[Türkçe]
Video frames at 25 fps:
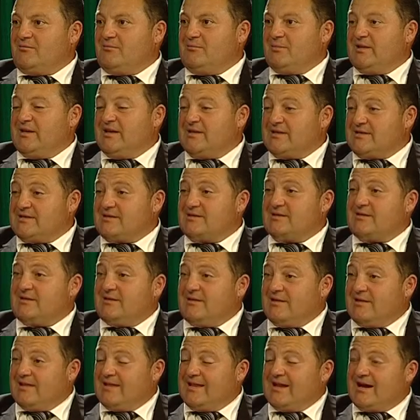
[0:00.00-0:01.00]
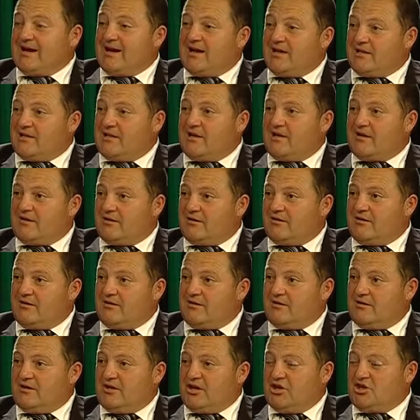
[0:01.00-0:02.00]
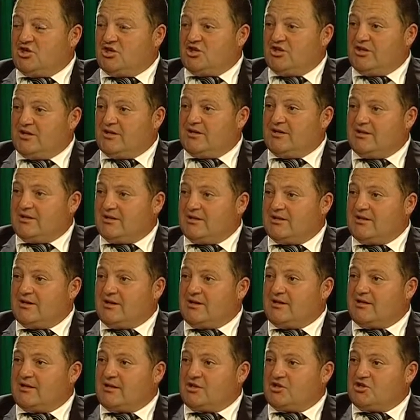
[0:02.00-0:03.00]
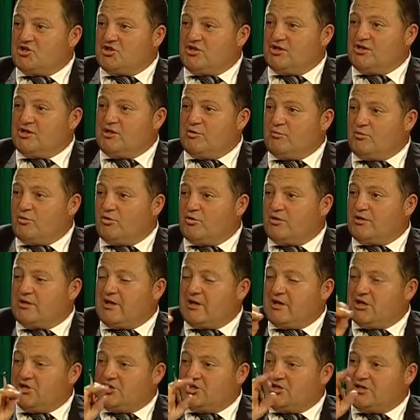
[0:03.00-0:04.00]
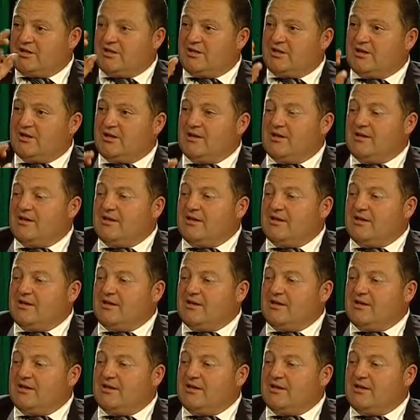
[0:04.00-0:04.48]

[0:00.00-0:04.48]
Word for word: Biz ne kadar eşitik, ne kadar ciddi boyutta eşitik,